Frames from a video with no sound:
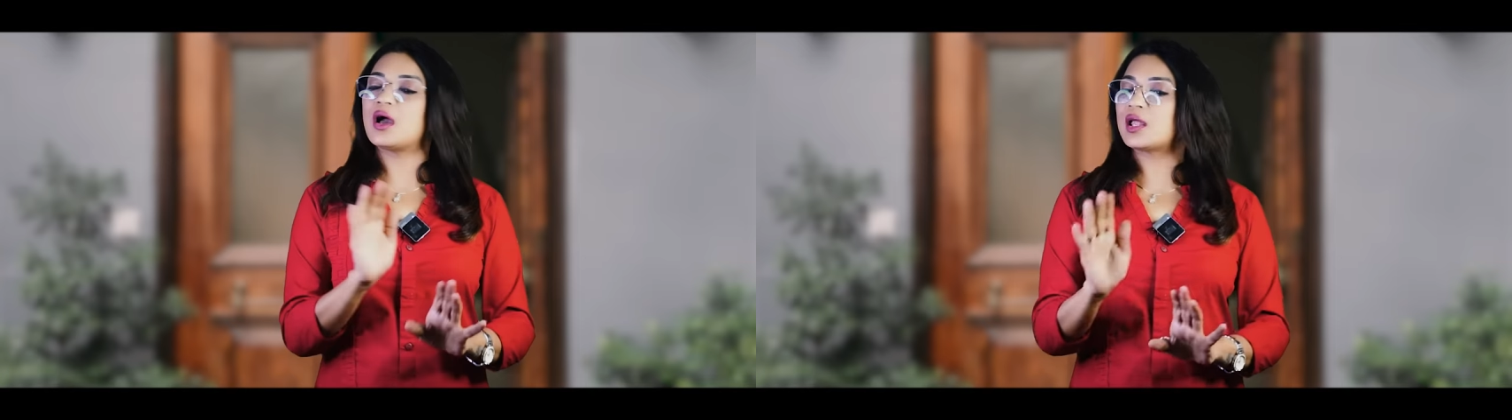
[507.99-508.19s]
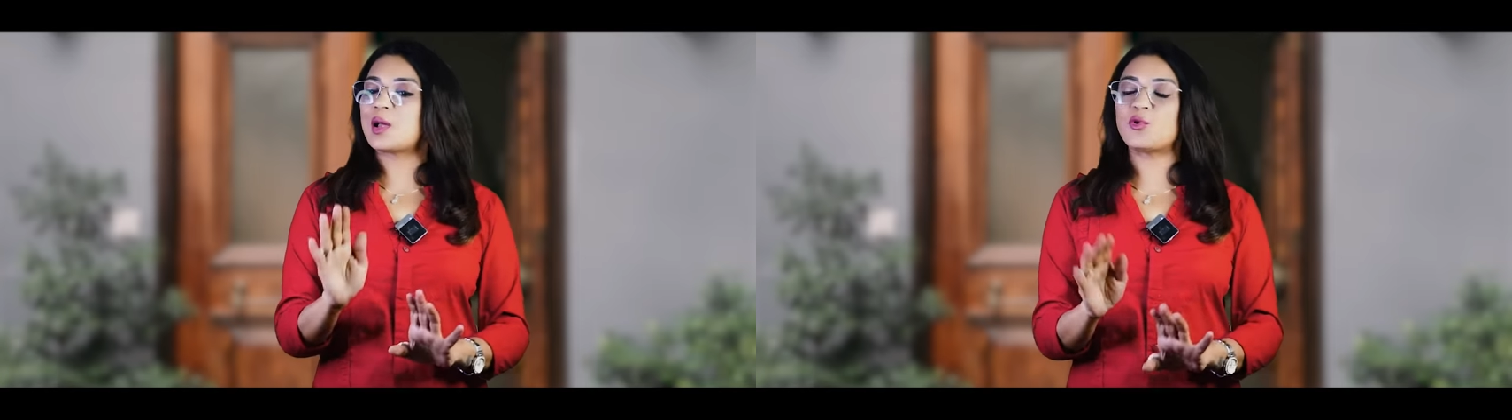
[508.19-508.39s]

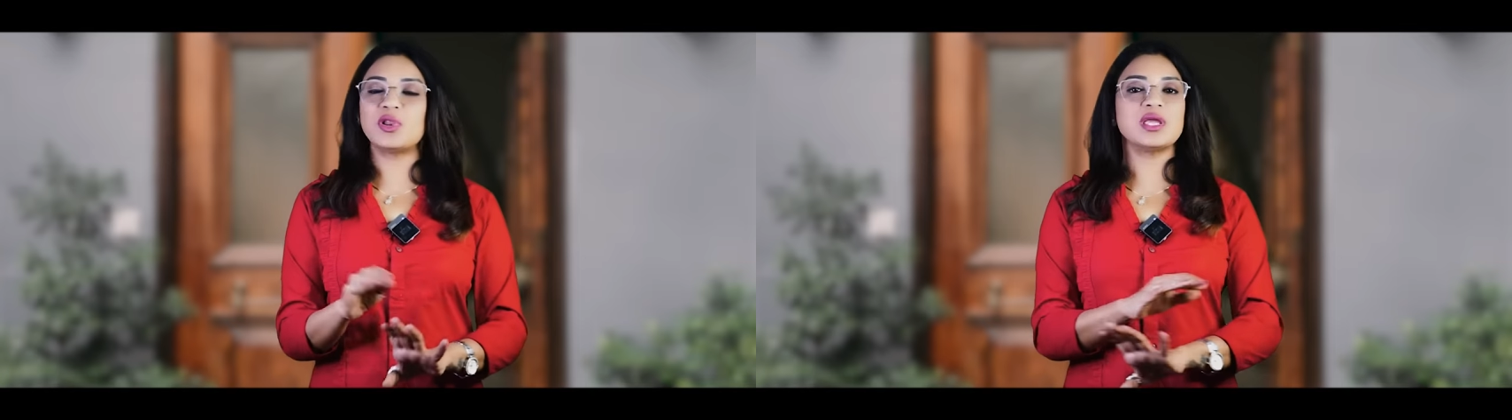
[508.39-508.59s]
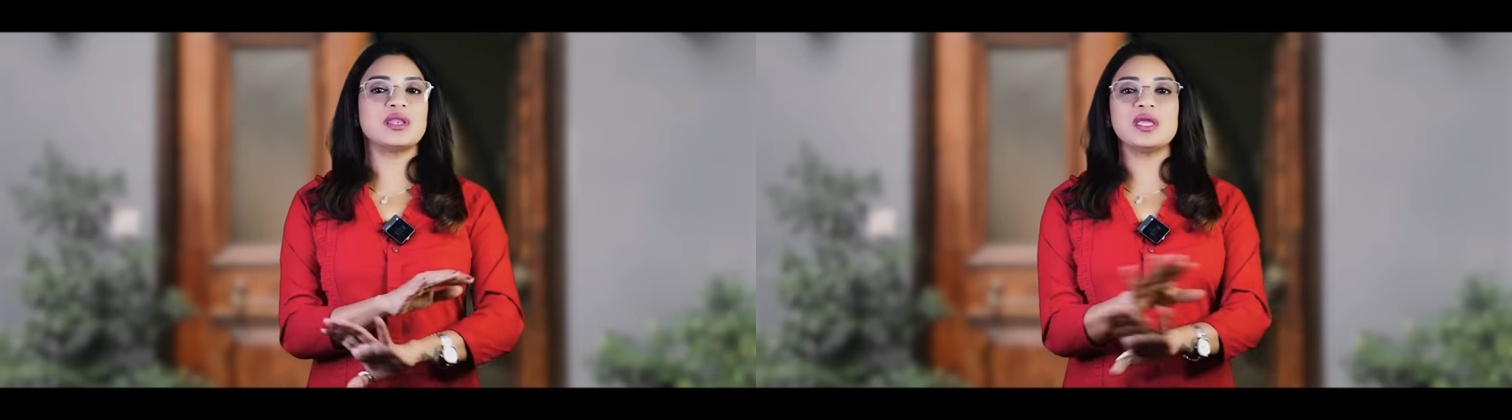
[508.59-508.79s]
अगर आप
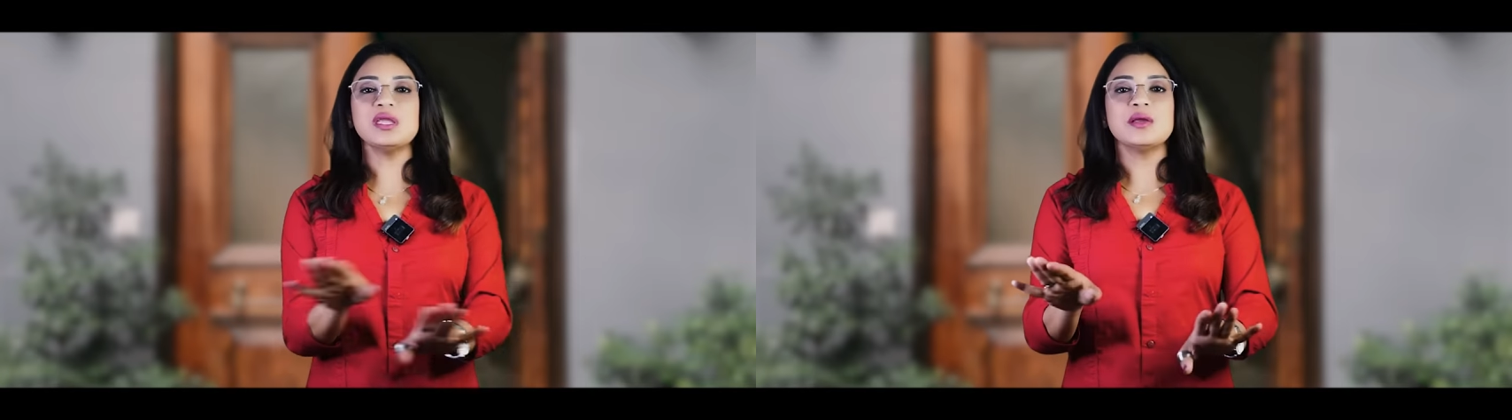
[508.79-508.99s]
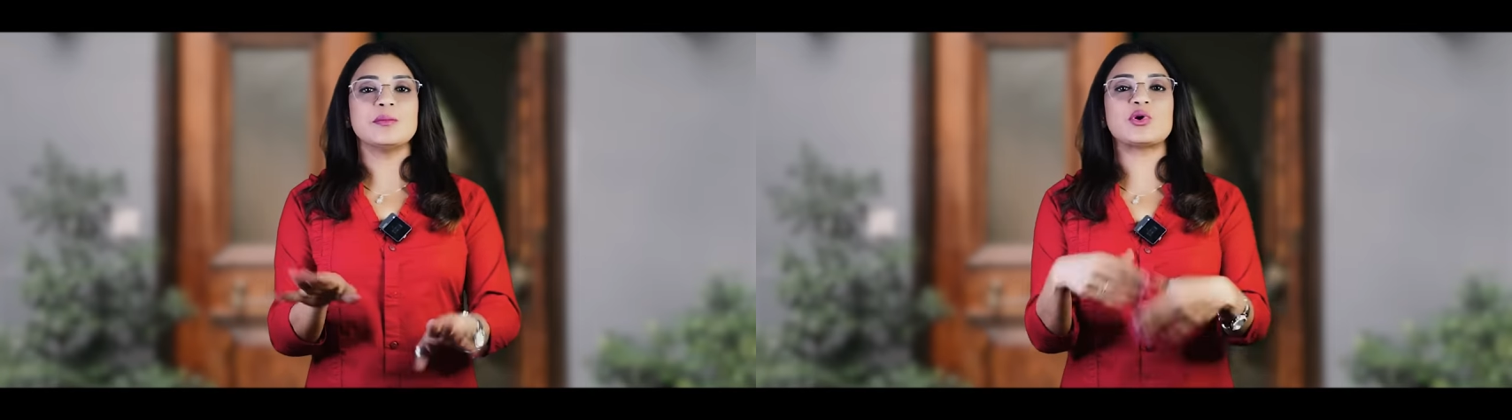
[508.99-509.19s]
बोलेंगे
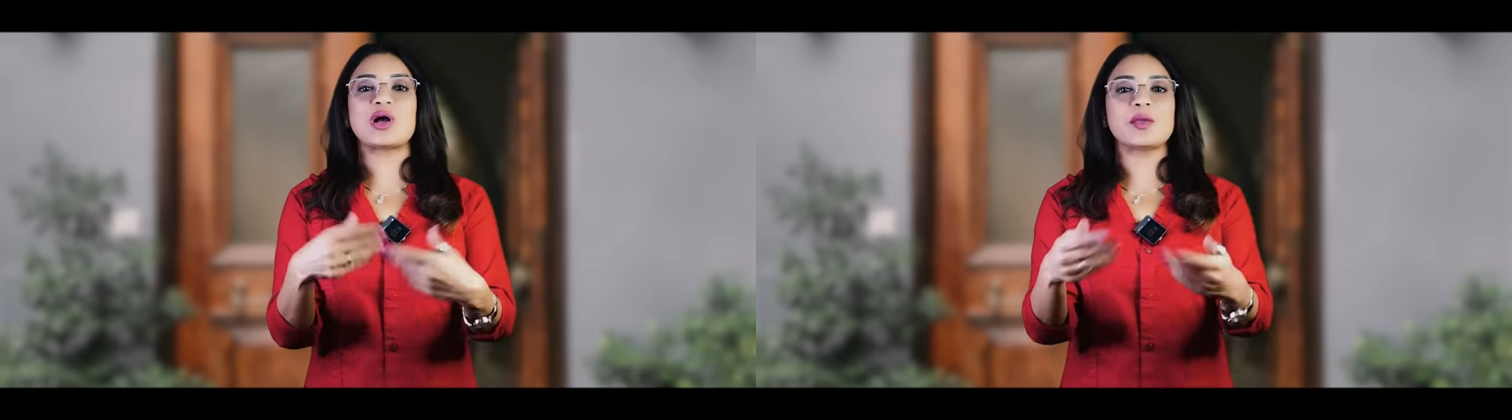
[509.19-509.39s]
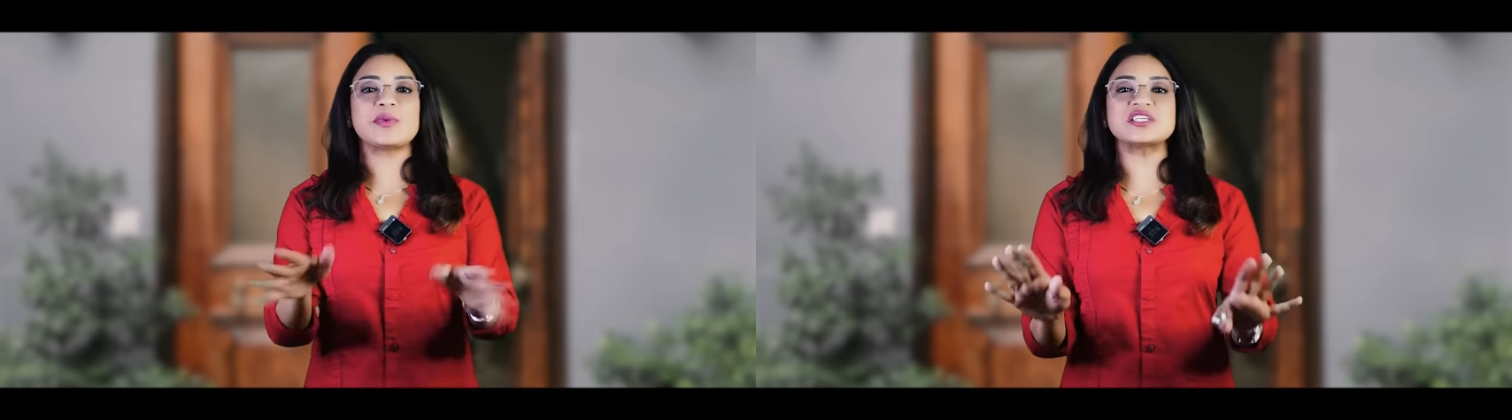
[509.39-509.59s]
नहीं मेरे
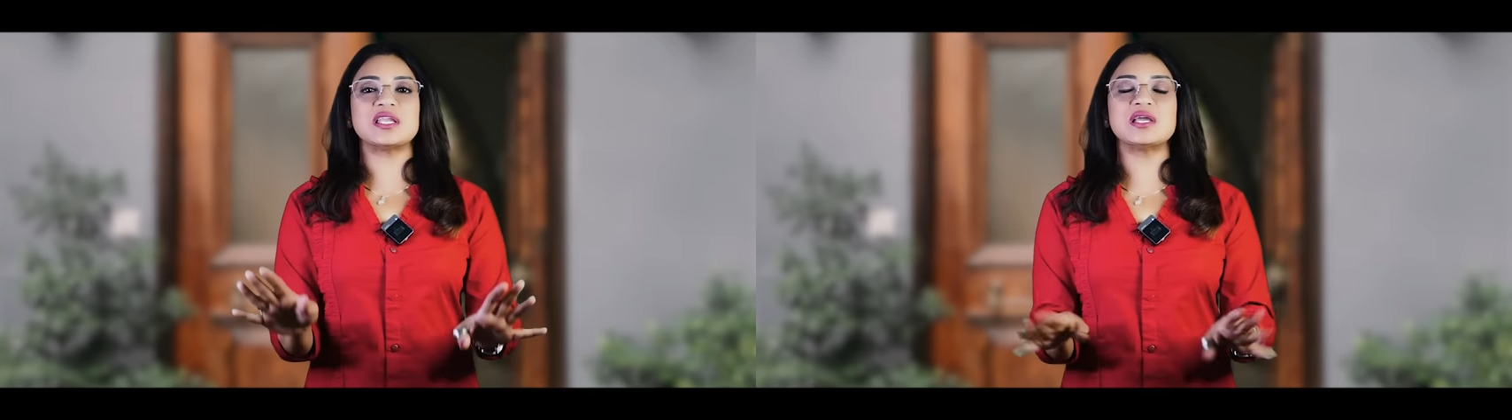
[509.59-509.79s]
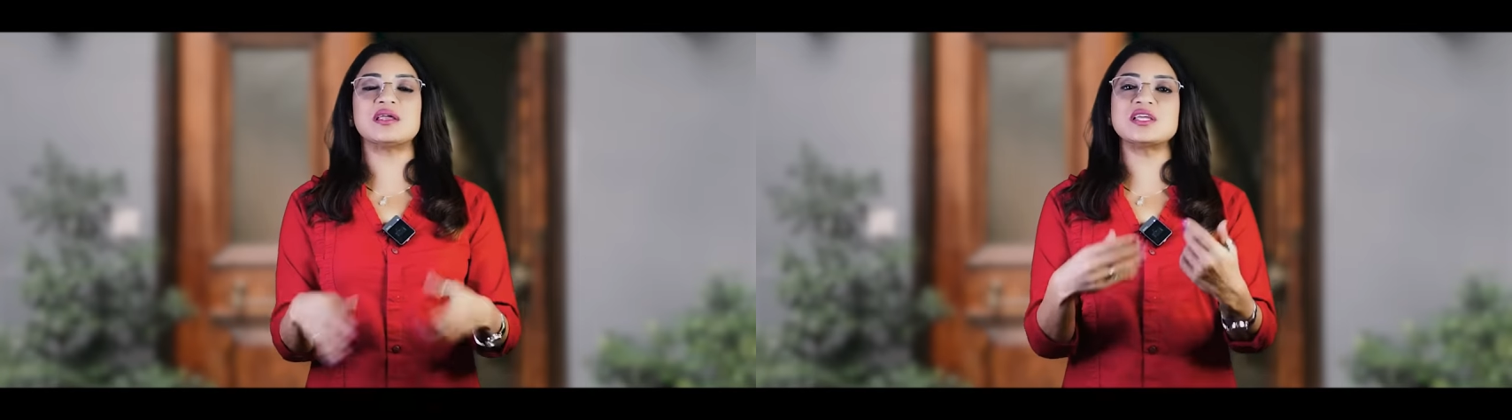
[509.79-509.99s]
को आगे
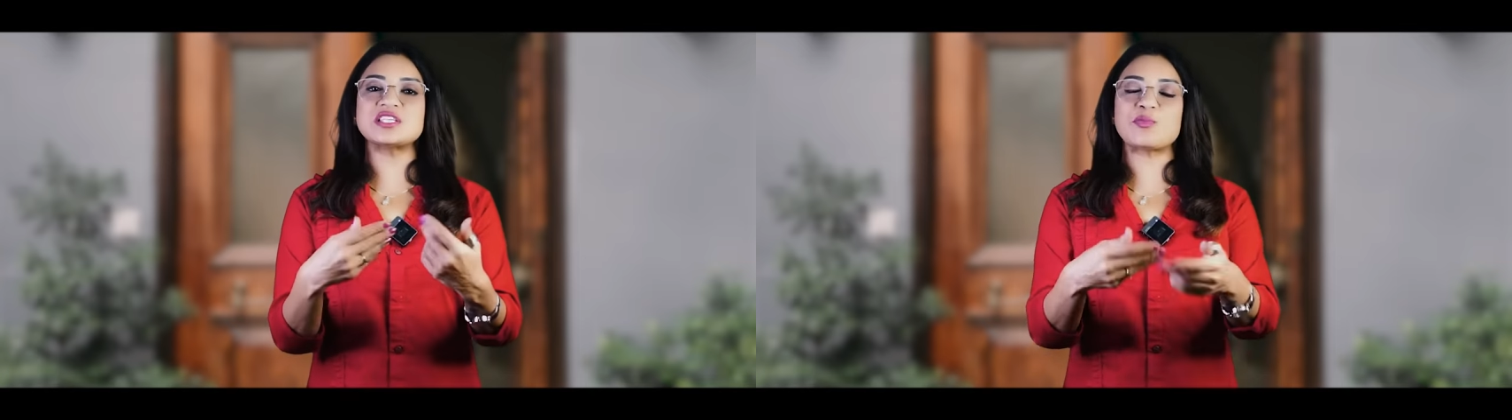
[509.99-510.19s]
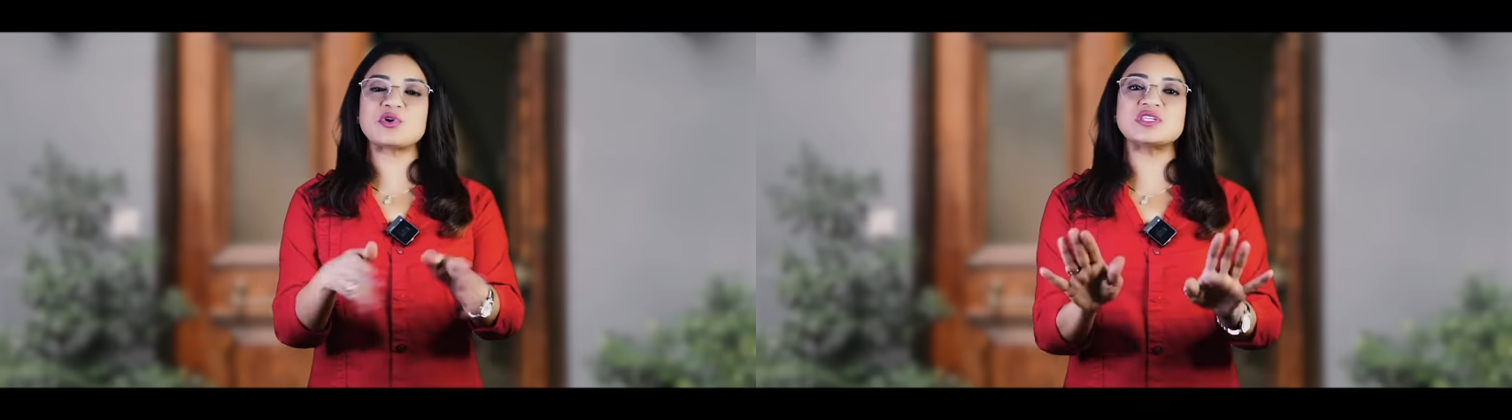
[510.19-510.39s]
बच्चा नहीं करना
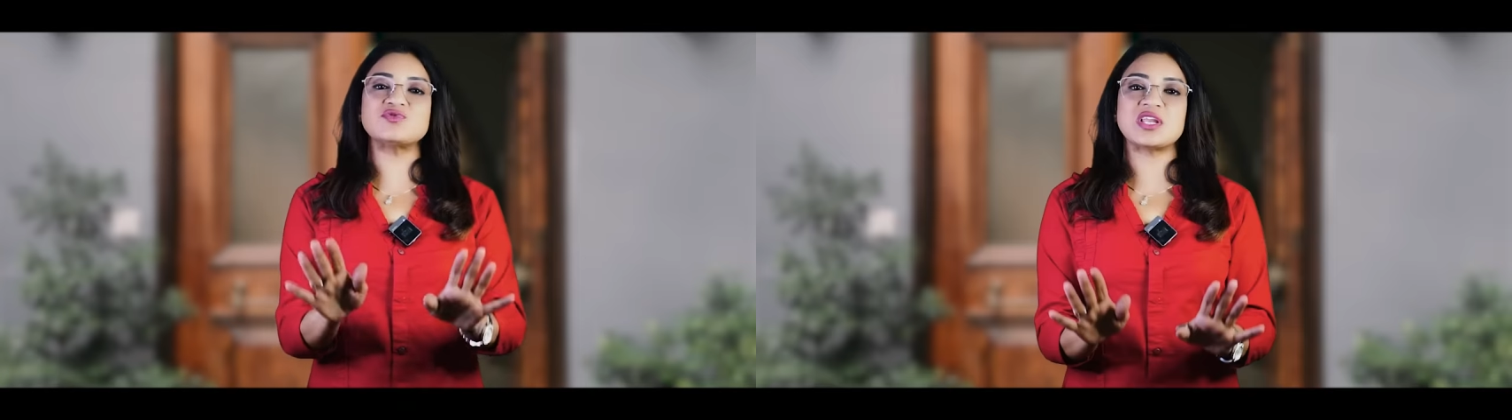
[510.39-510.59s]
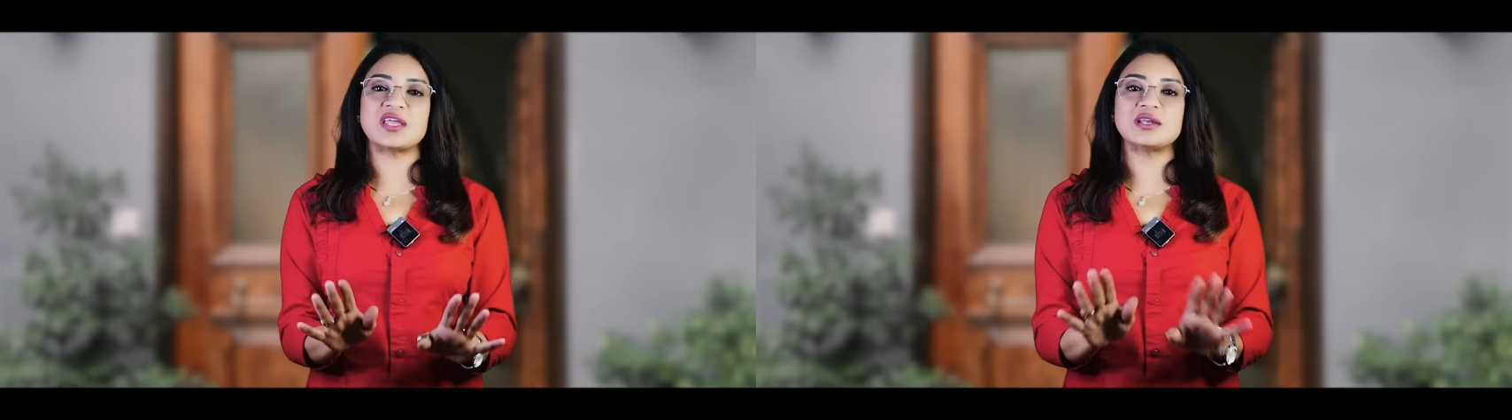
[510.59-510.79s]
चाहे
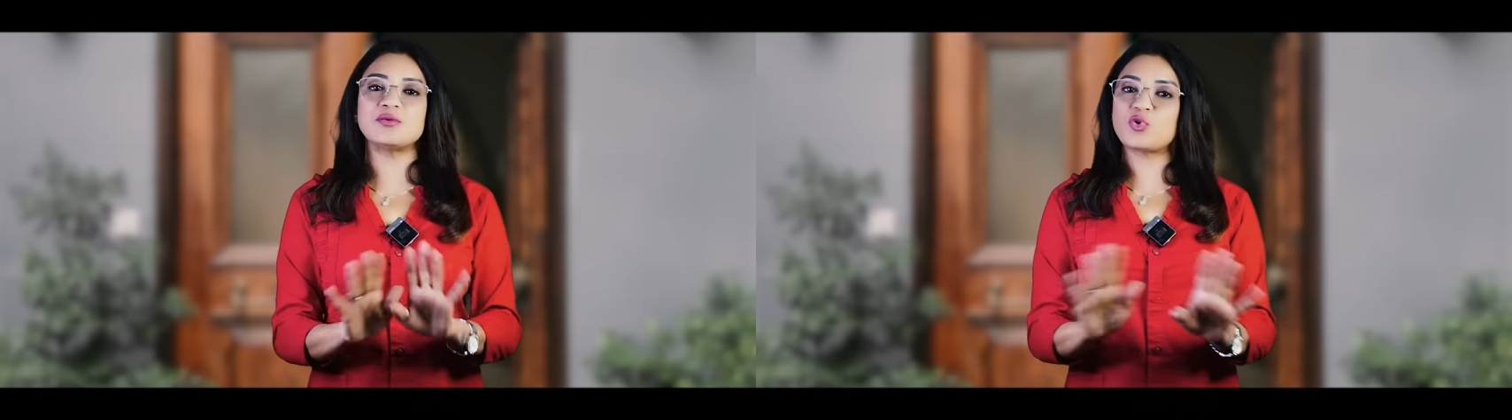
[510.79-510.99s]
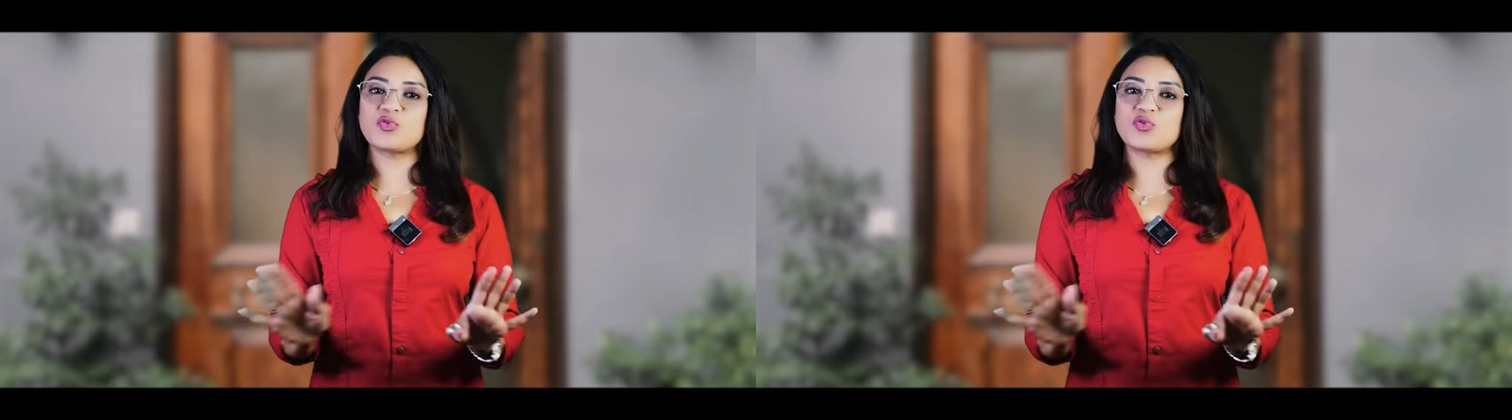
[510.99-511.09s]
पॉजिटिव चाहे नेगेटिव